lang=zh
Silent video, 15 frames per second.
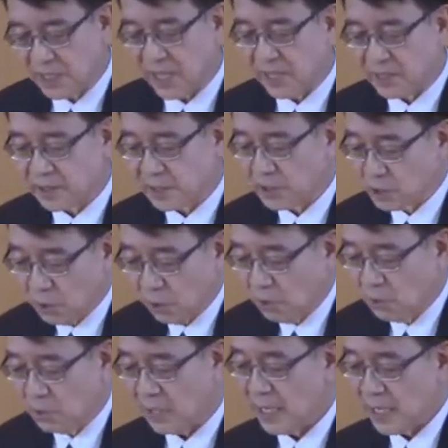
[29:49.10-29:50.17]
灵魂
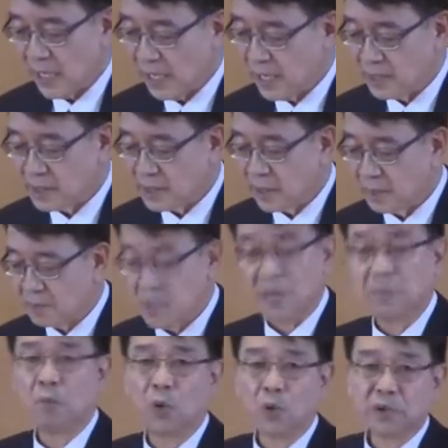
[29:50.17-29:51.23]
的灵魂在身
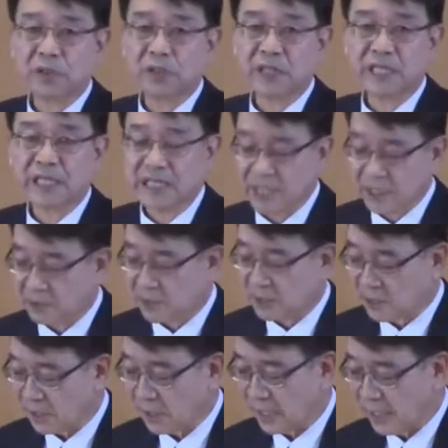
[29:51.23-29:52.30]
体死亡
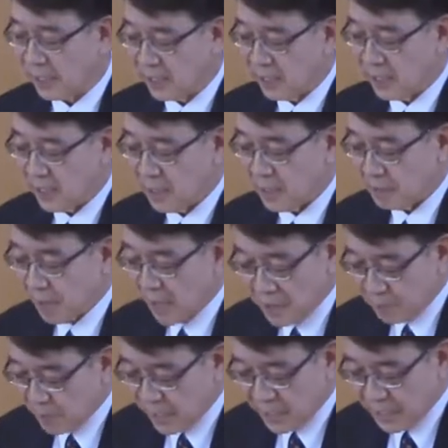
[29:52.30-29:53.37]
后的延
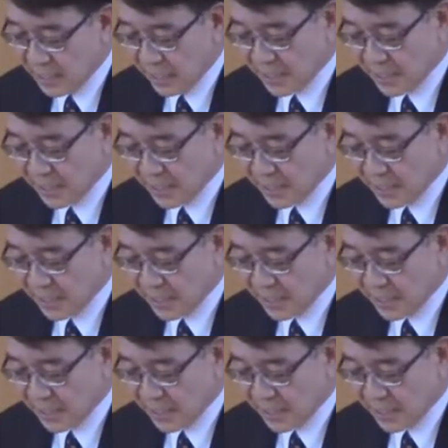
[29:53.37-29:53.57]
续，